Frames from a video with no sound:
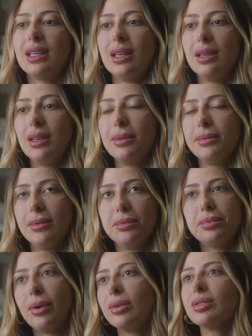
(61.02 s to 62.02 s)
que em
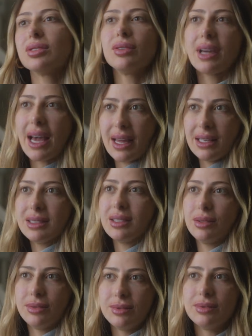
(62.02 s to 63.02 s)
poucos lugares
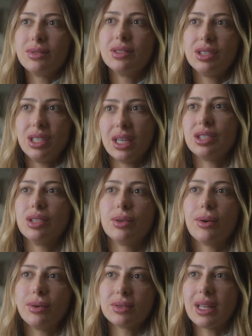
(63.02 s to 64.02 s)
eu tinha tido
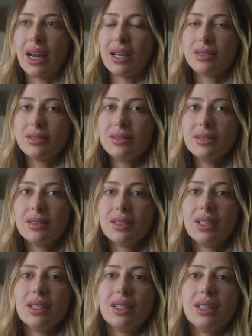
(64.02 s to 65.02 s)
contato.
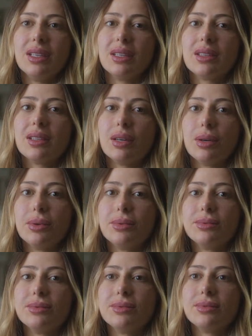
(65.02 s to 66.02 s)

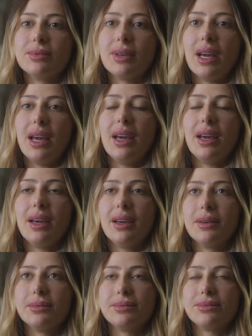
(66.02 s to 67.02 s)
Então,
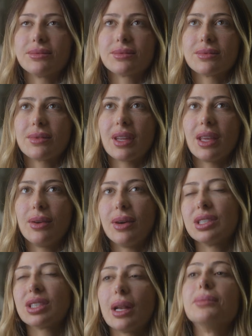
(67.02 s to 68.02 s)
é, eu
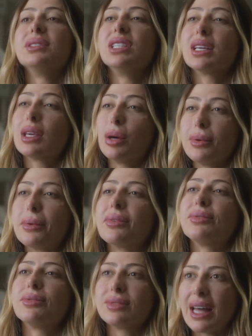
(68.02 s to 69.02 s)
acho que na medida que eu me
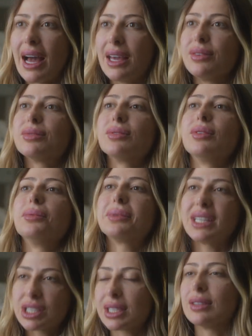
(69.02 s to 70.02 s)
aprofundar e for
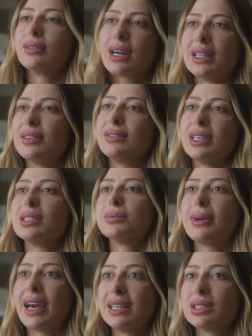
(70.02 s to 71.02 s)
praticando cada vez
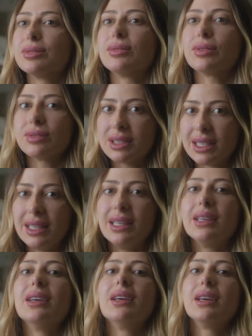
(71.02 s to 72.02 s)
mais, eu vou
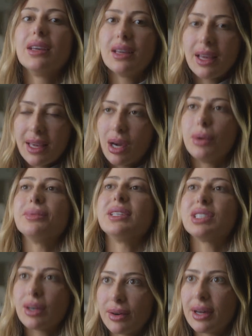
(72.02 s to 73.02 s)
conseguir
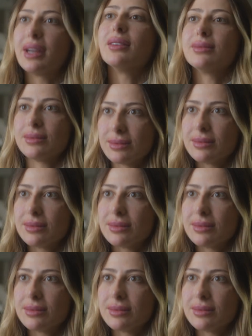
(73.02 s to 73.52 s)
realmente agora